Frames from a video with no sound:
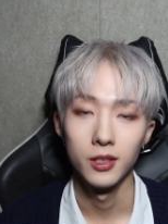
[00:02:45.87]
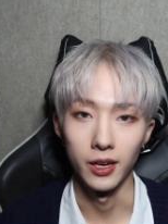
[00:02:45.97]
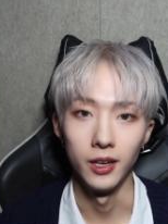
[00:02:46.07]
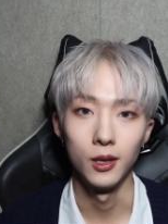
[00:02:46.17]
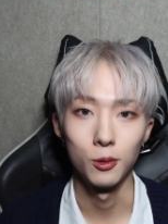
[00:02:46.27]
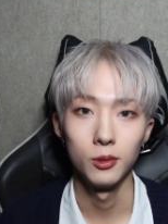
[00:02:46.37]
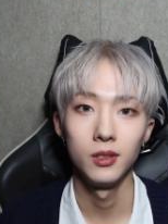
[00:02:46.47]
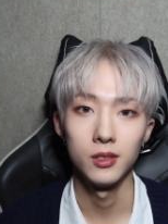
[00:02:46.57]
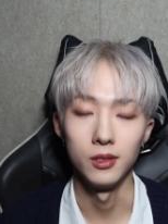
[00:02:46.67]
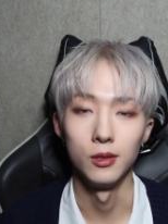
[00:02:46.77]
다양한
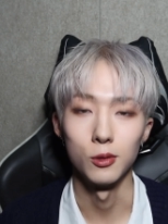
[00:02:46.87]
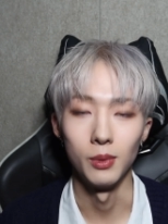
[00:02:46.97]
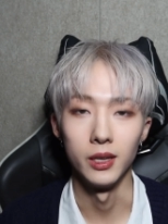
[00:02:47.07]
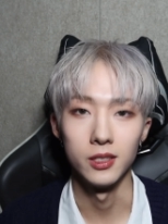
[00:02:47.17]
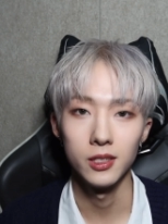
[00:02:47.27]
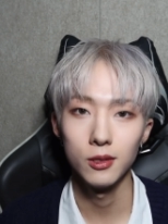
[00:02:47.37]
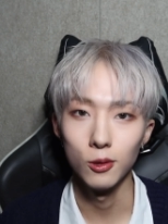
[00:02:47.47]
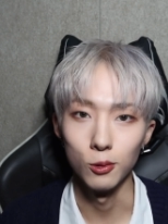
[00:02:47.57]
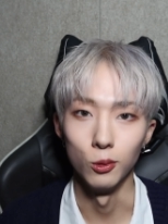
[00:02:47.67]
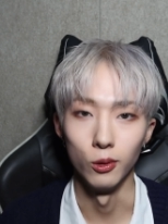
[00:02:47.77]
콘텐츠들 좀 많이 찍으려고